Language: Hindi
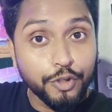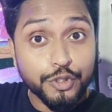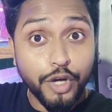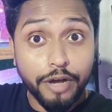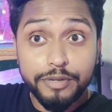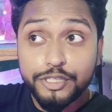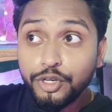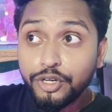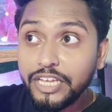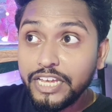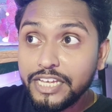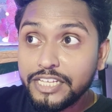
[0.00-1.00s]
दोस्तों अभी
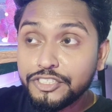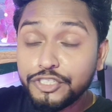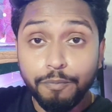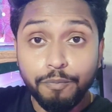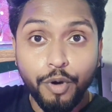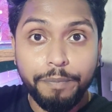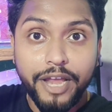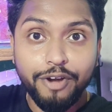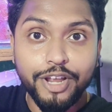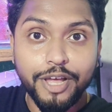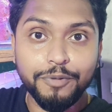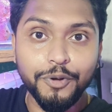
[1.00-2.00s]
जो ये जम्बो
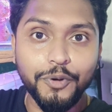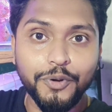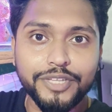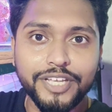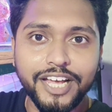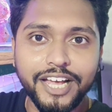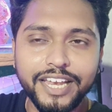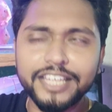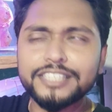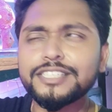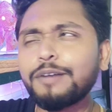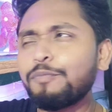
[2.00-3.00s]
पैरोट आप लोगों को
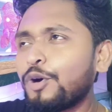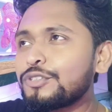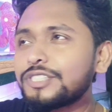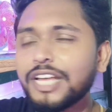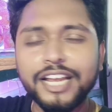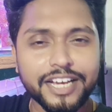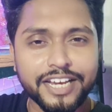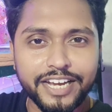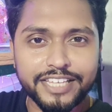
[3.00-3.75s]
दिखाया ना इसका बहुत ज़्यादा